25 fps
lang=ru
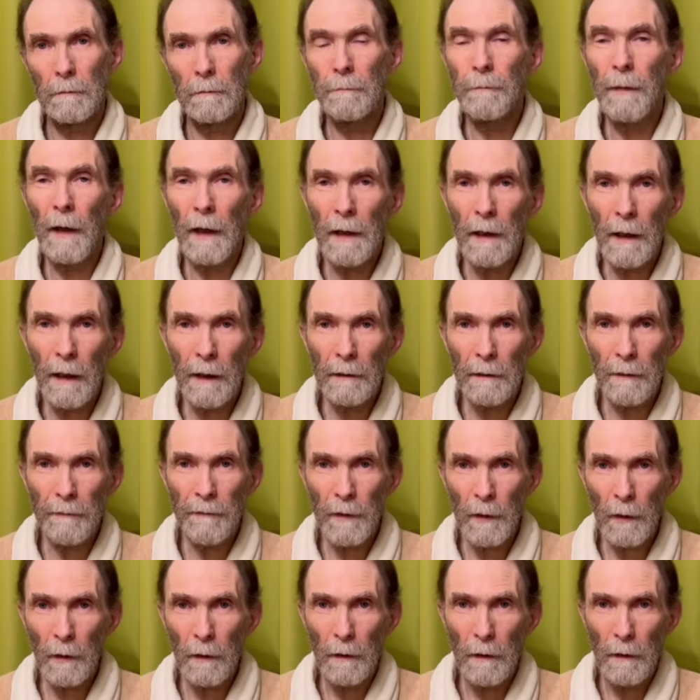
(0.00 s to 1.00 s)
Пока это
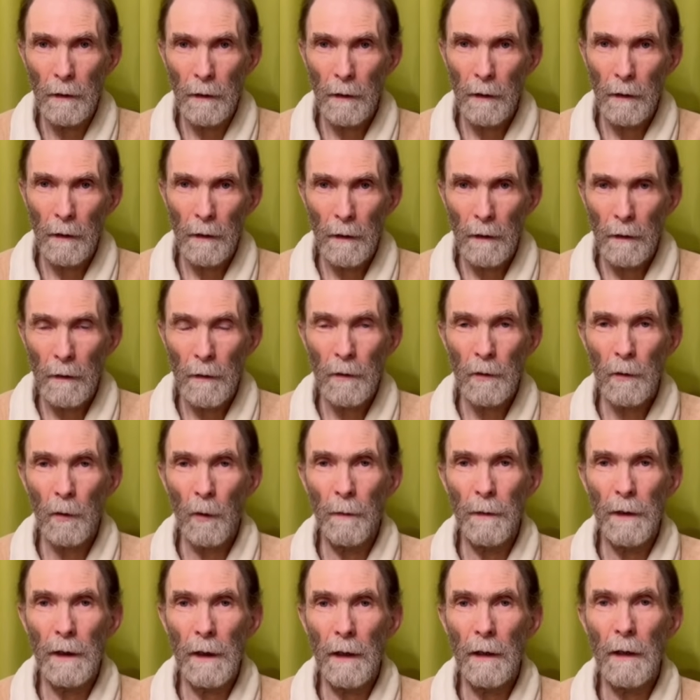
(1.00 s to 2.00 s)
все, что у
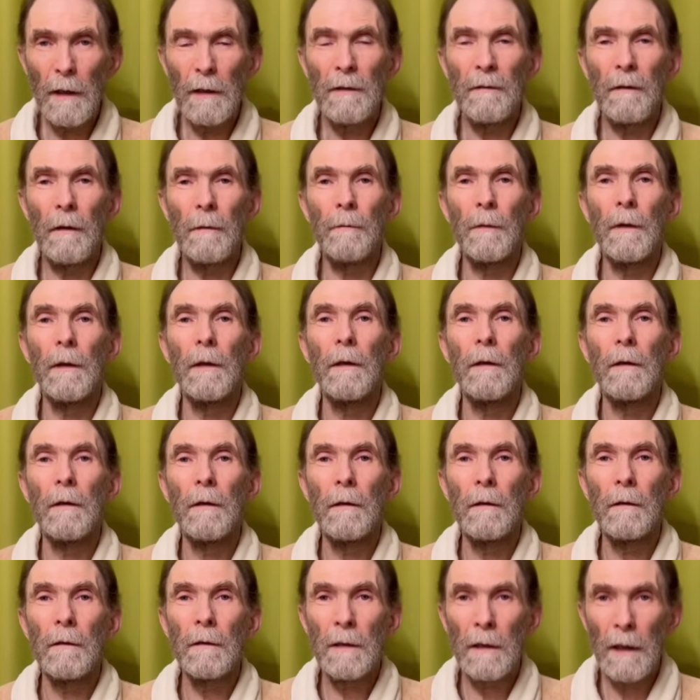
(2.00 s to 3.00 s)
меня есть вам
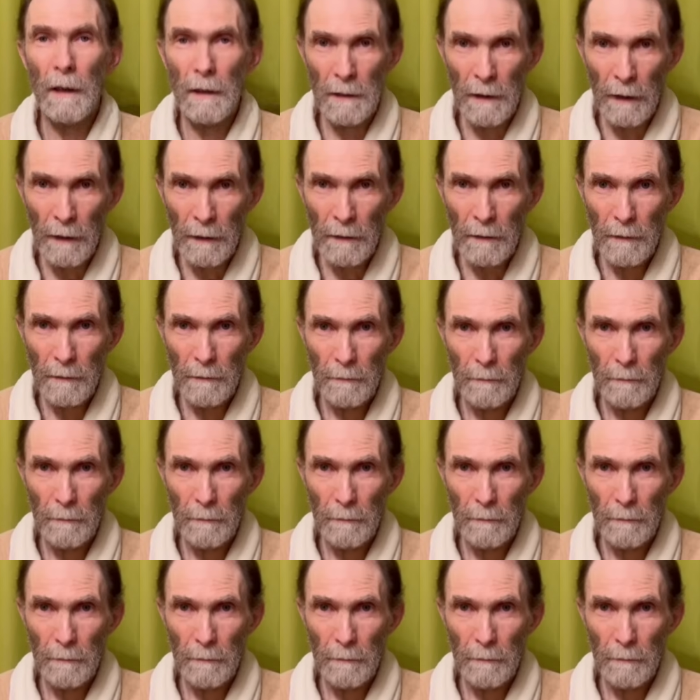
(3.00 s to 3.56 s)
сказать.